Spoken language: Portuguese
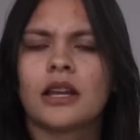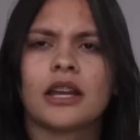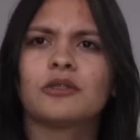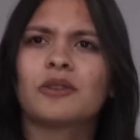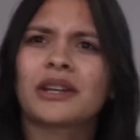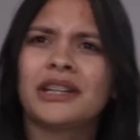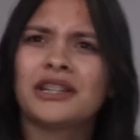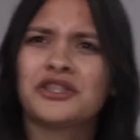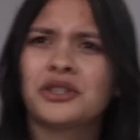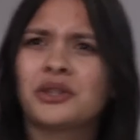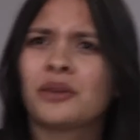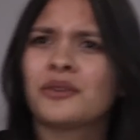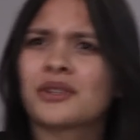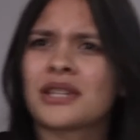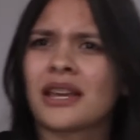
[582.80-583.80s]
Eu não acredito
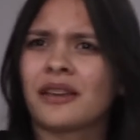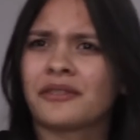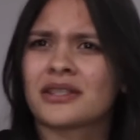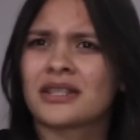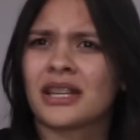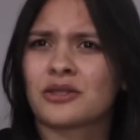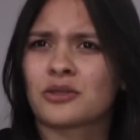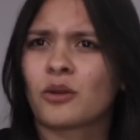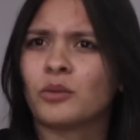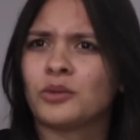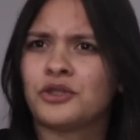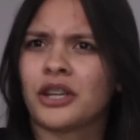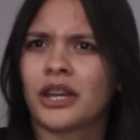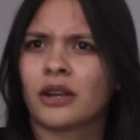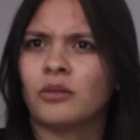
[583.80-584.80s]
que você ia fazer isso com o
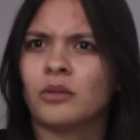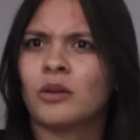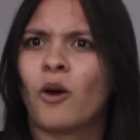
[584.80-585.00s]
Diego.